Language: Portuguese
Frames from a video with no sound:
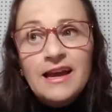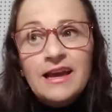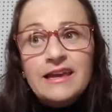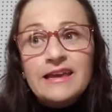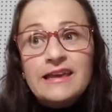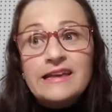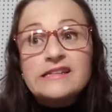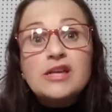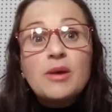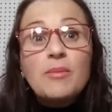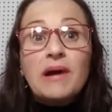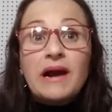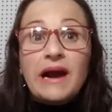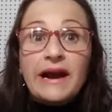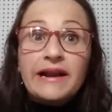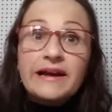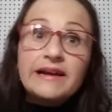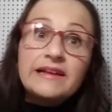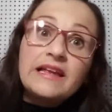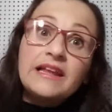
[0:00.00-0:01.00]
E isso é uma
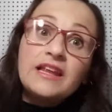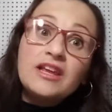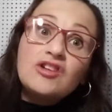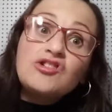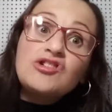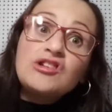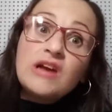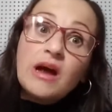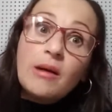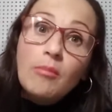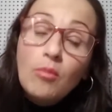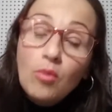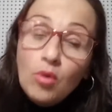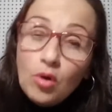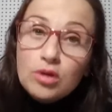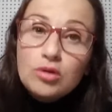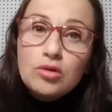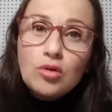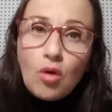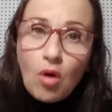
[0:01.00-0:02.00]
característica
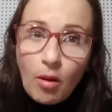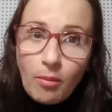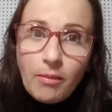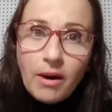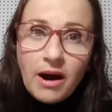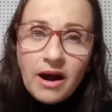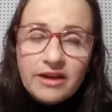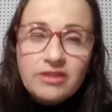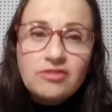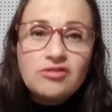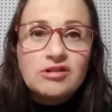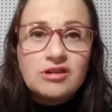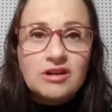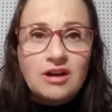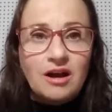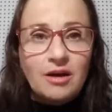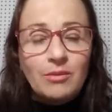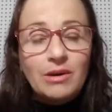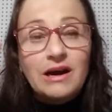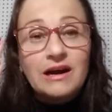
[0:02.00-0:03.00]
muito
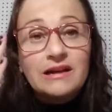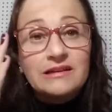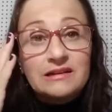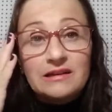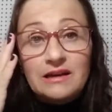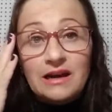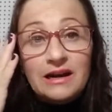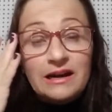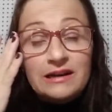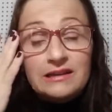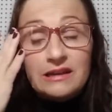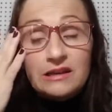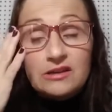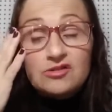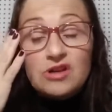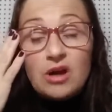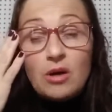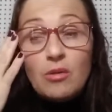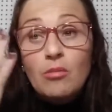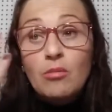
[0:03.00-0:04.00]
romântica, é uma
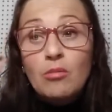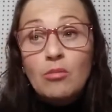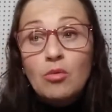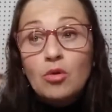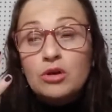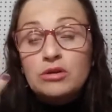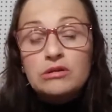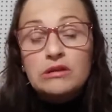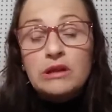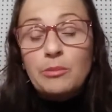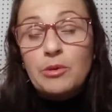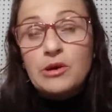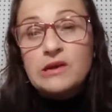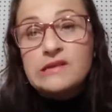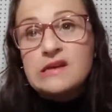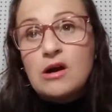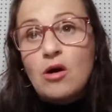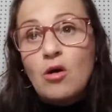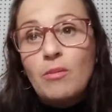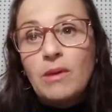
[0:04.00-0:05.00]
característica muito da
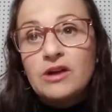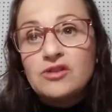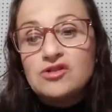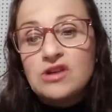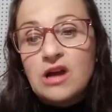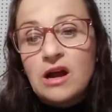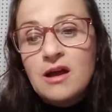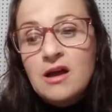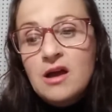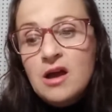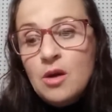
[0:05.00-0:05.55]
poesia romântica.